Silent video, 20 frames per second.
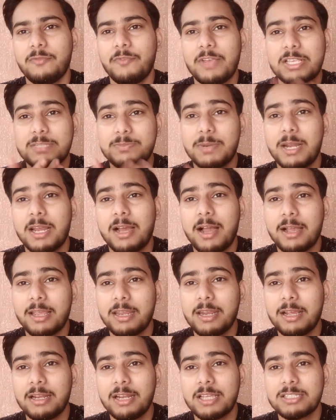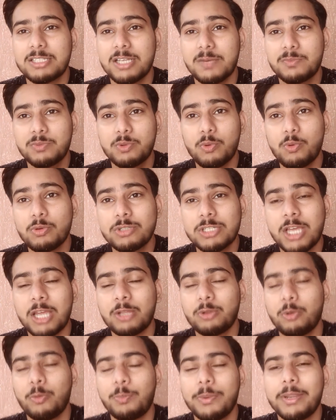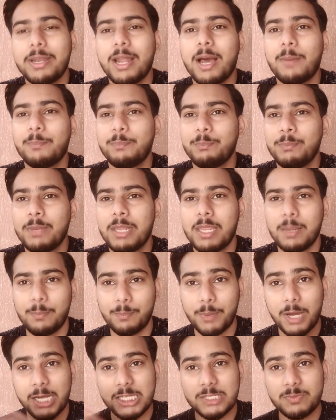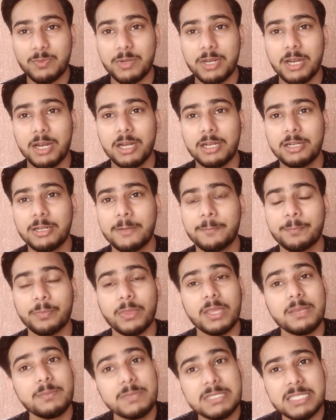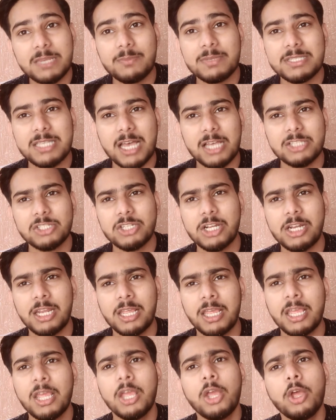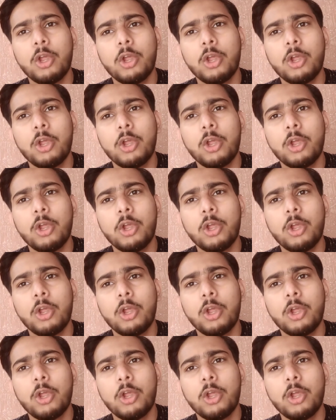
फेस पर लगा के रखना है जब सूख जाए तो फिर आपने पाँच मिनट uh, इसकी मसाज कर लें